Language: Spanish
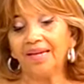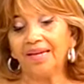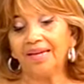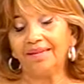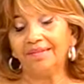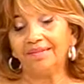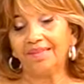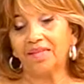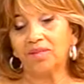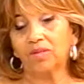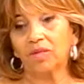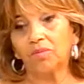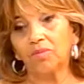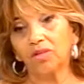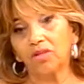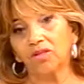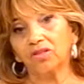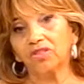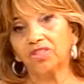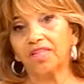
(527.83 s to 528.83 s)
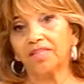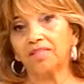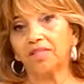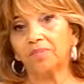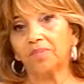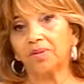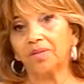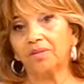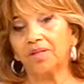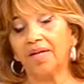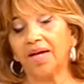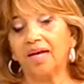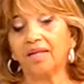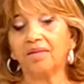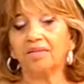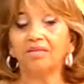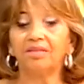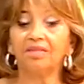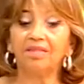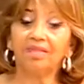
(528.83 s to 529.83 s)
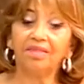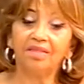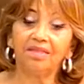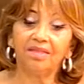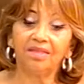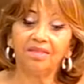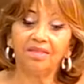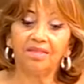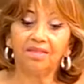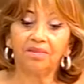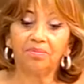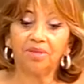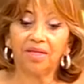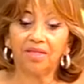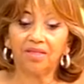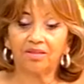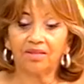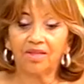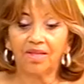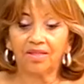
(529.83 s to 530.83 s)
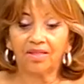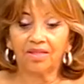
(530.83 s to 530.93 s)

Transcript: este, como docente por un lado y, bueno,